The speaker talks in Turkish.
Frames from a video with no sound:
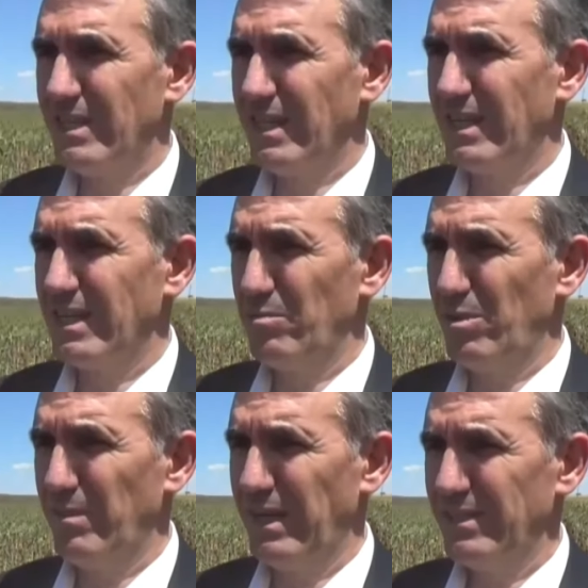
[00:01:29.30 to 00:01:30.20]
ithal
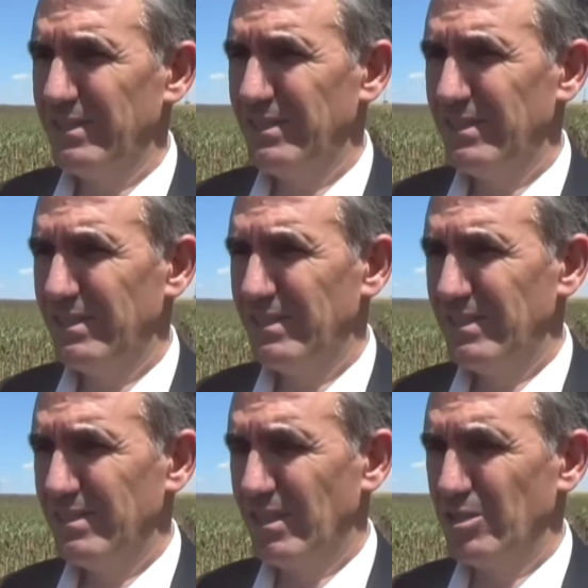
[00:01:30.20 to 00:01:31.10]
edebilme
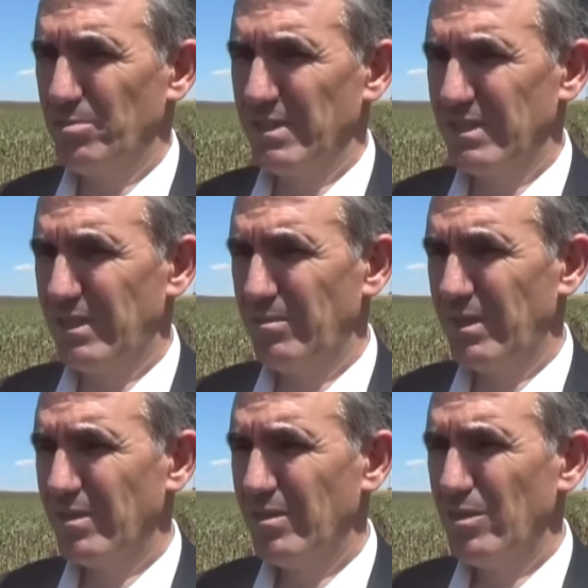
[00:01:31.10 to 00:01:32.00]
çalışması
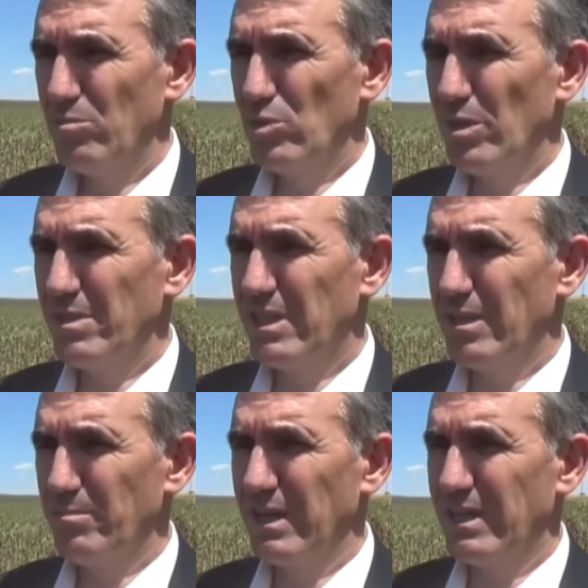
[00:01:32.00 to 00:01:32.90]
demek. Bu tabi
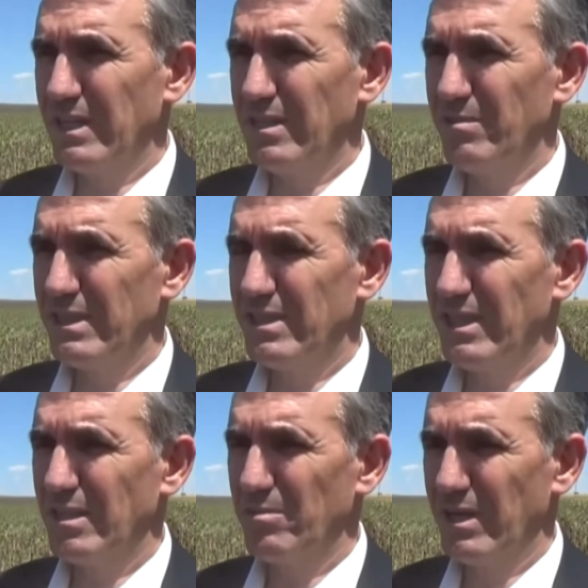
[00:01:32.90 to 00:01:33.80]
Tarım Bakanlığı ve
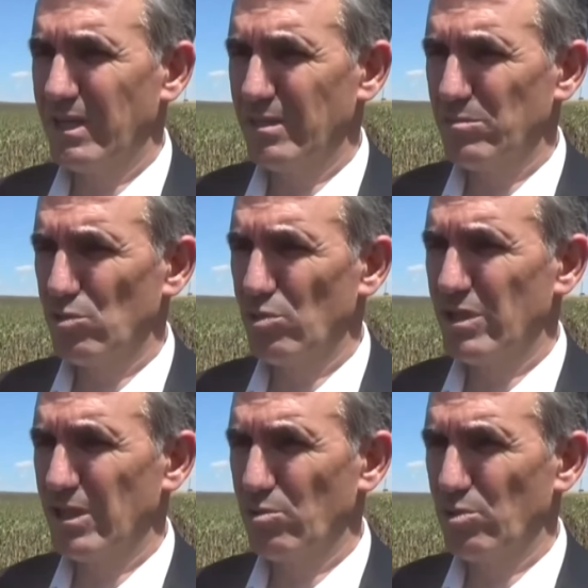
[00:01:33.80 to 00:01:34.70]
Ticaret Bakanlığımızın
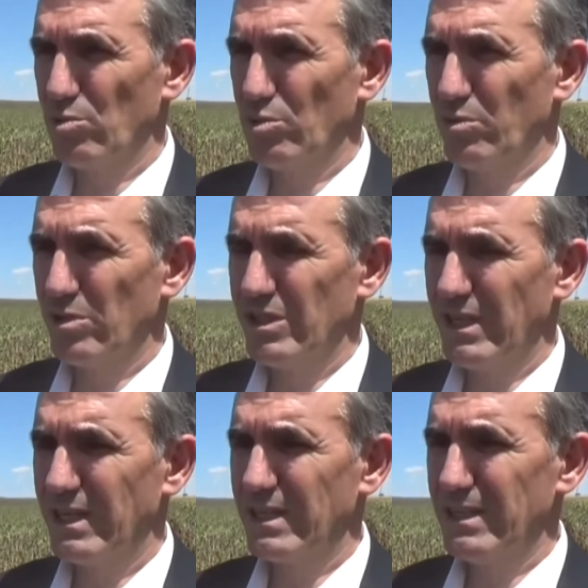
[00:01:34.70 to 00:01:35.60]
ortak yürüttüğü
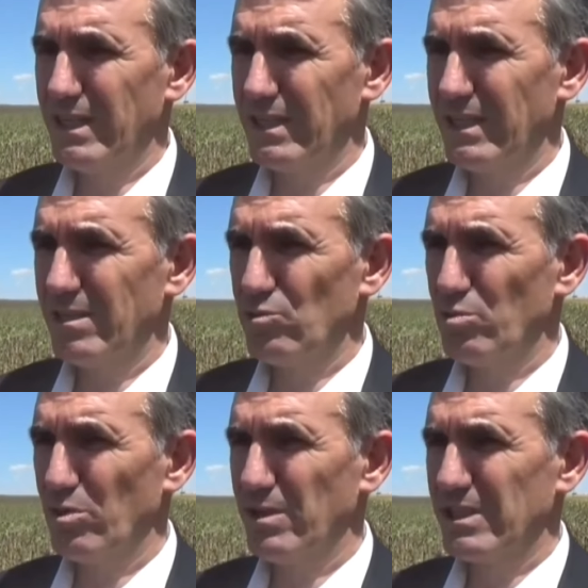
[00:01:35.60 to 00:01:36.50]
proje ardından
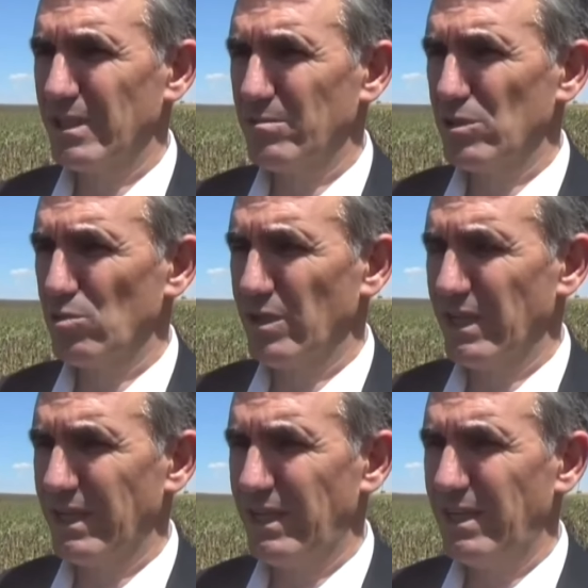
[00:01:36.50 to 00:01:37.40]
da Cumhurbaşkanımızın
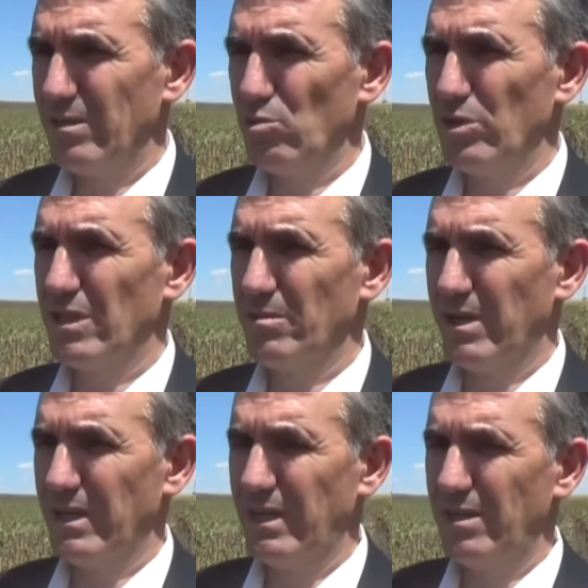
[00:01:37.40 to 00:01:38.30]
onayıyla dün
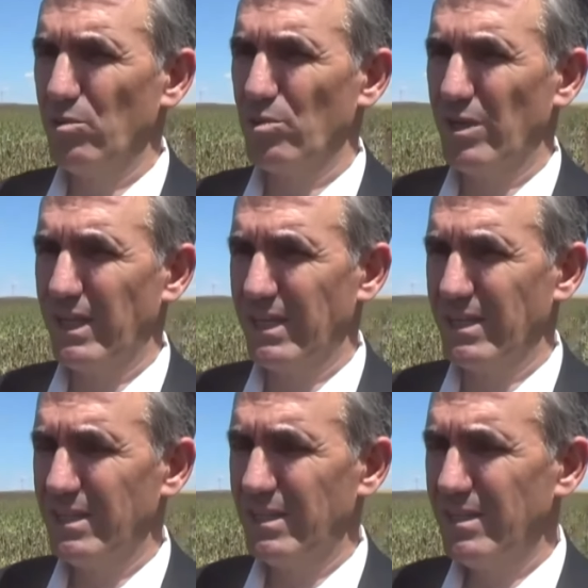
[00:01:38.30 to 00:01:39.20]
itibariyle yürürlüğe
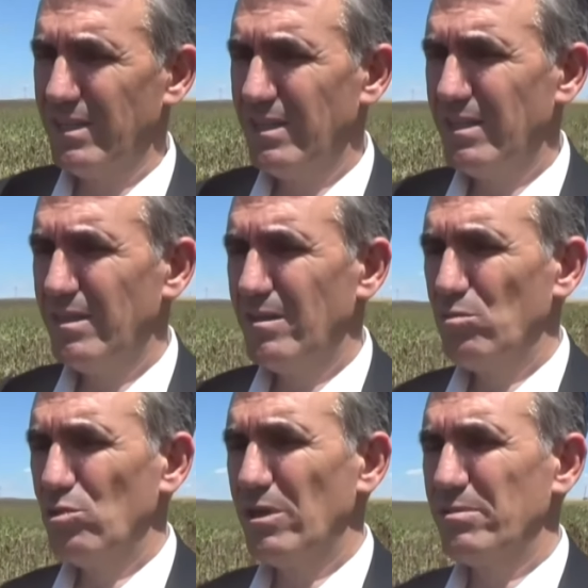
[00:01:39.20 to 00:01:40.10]
girdi.
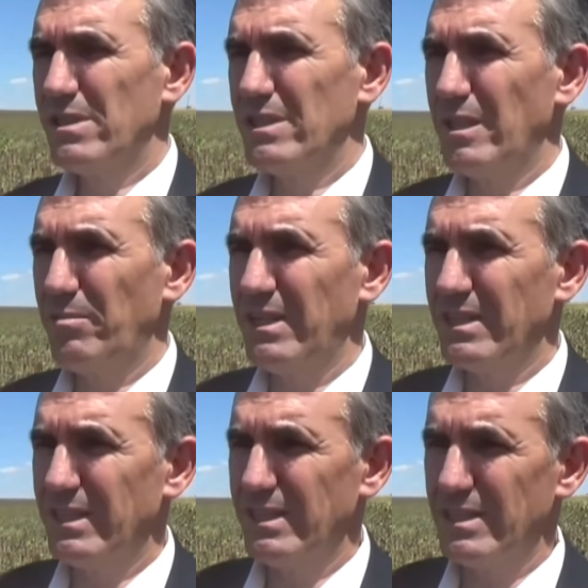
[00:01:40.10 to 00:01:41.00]
Bu tabi sizin de
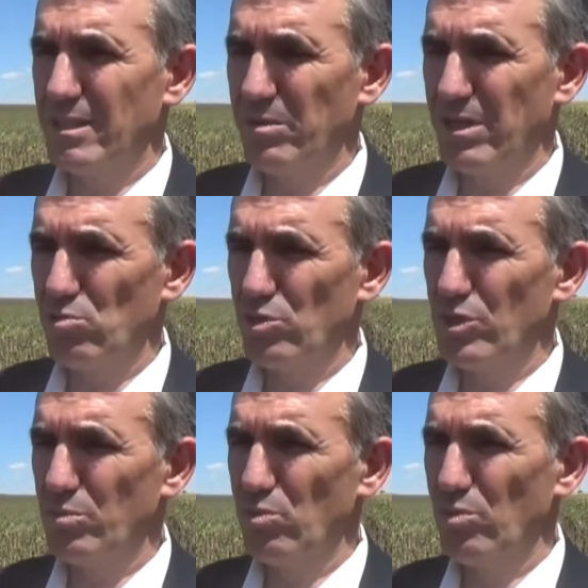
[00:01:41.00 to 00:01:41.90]
belirttiğiniz gibi az
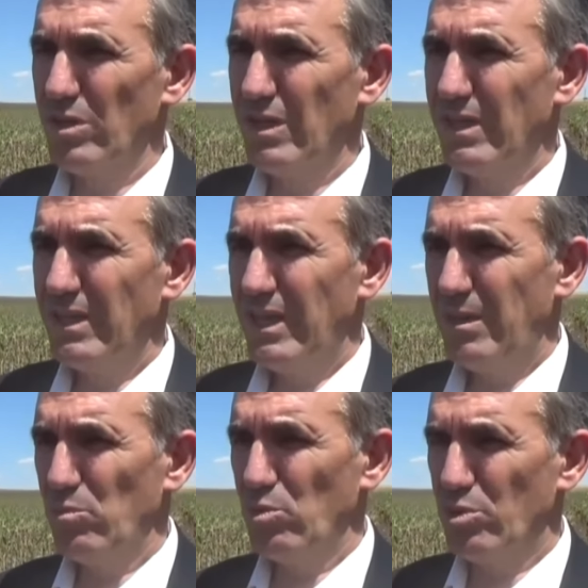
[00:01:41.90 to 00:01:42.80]
önce bu
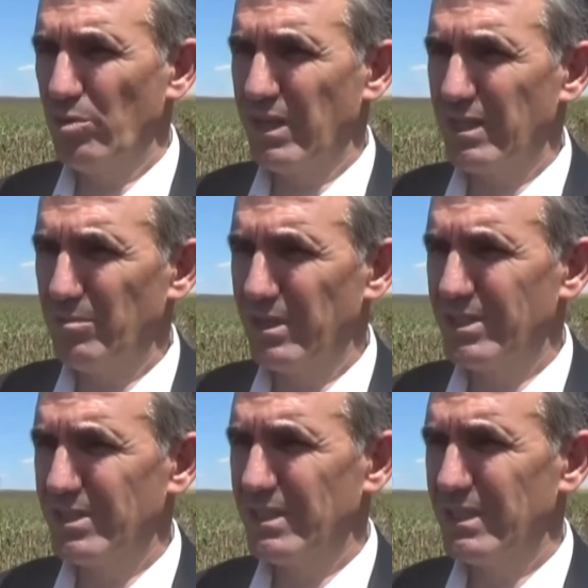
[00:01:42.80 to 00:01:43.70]
hem ülke öğretimi
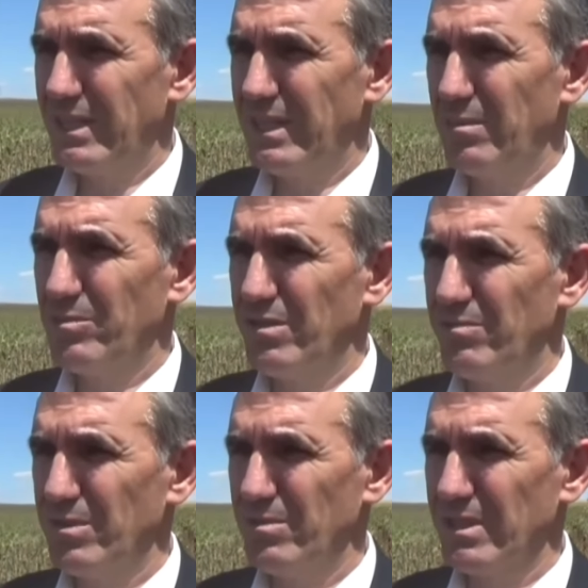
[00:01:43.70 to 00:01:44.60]
açısından hem çiftçimiz